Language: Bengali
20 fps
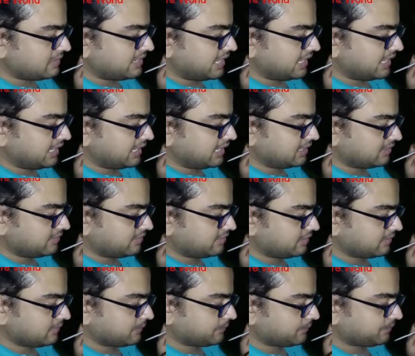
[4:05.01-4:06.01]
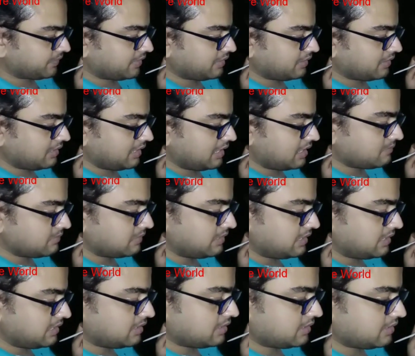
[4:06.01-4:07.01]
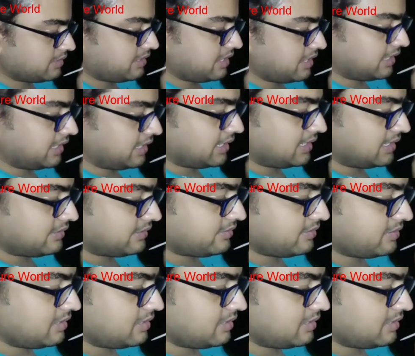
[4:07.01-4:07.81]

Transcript: ঠেকিয়ে নিচ্ছি এরমভাবে ঠেকিয়ে নিচ্ছি